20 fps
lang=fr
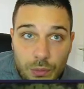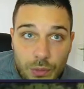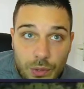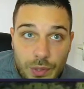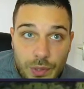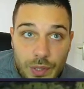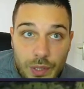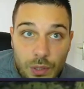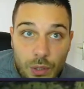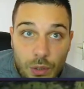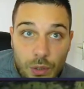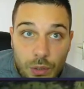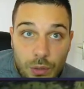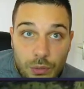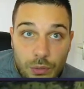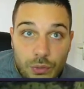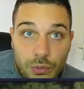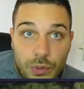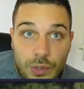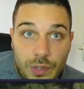une rébellion dans ses
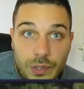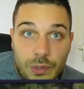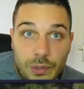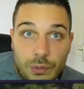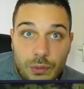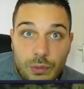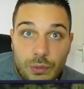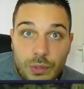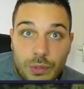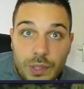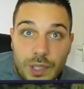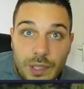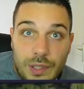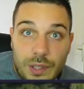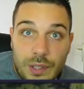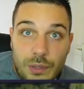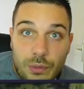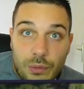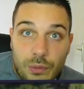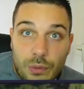rangs, tout en essayant de
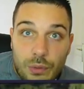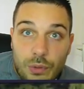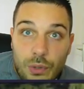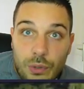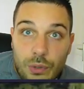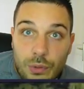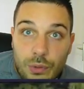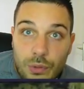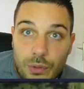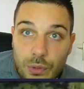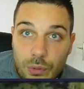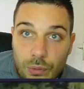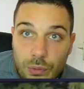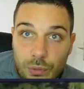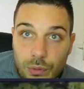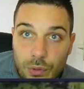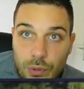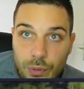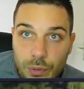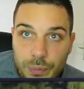contenir les assauts de trolls de
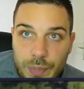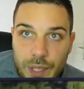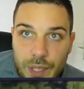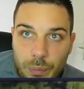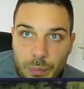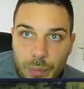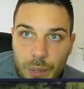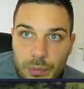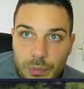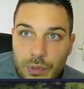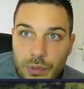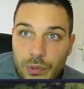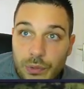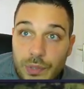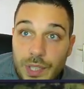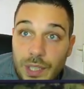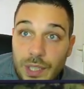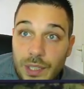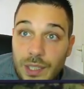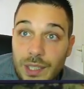sang contre l'Empire. Pas
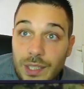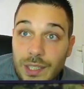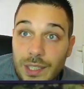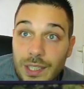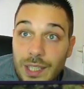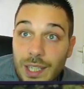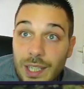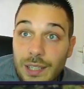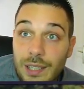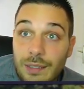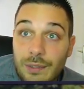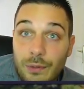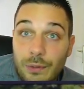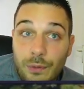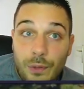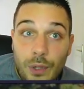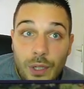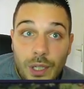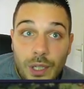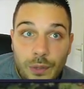besoin de dire qu'il n'y
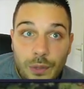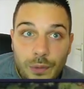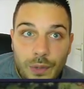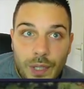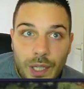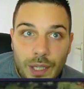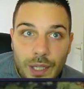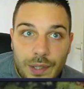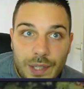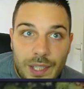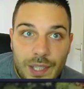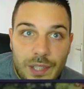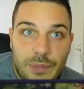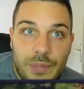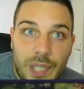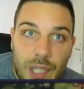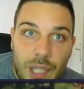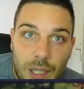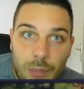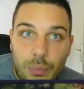a fort à faire.
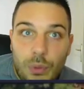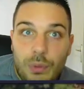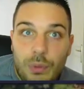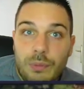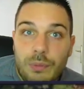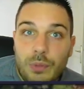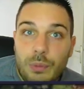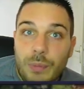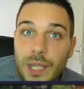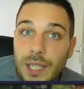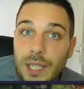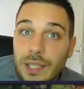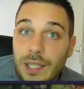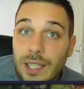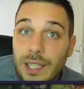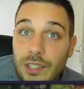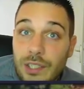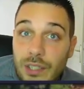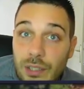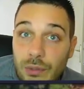Nazmir a un problème de
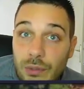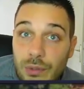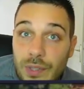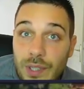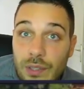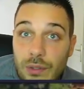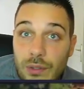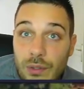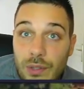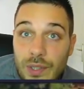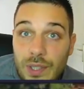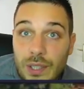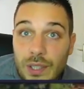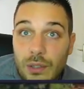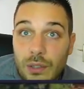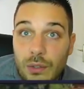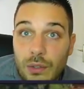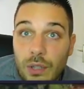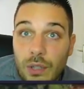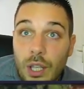marécage qui ne cesse
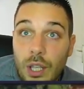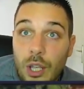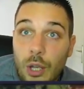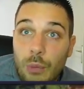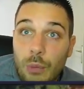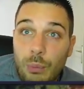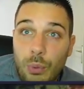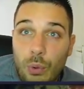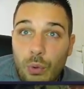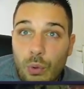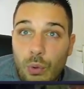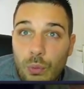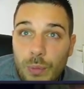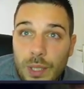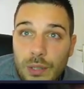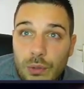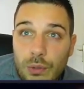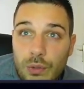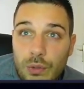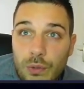de s'étendre.
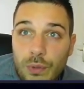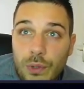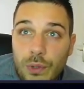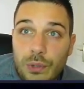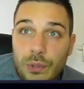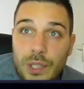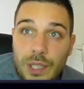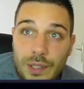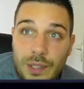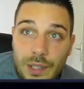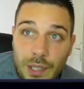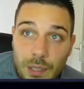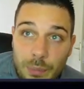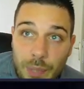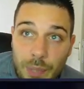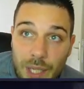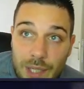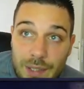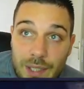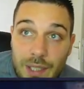Pour combattre ce fléau qui
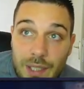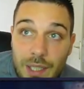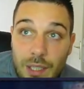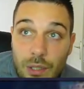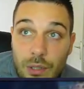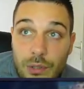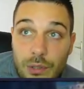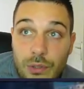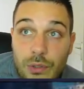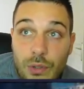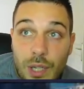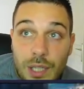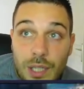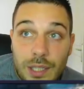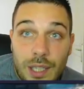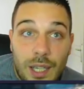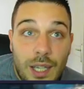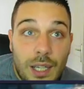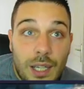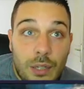attire les parasites, la Horde
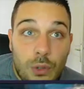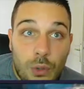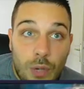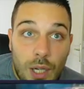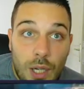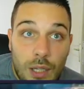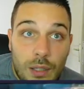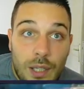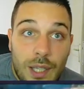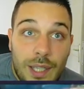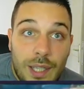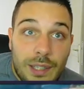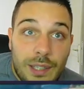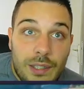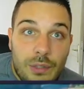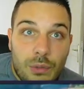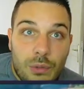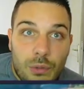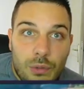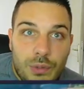se ralliera à Loa,
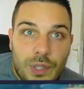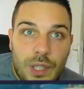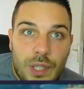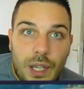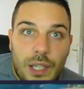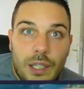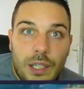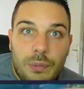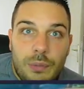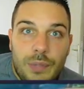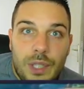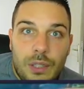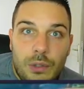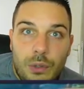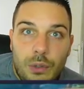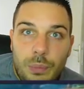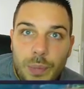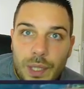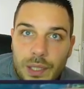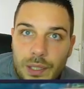qui sont considérés
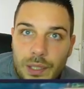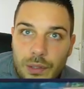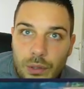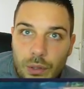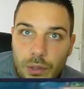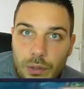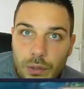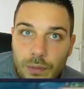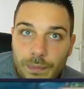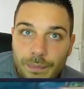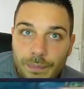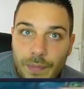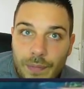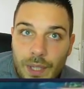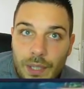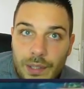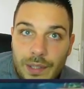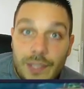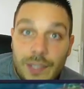comme des lieux par des trolls.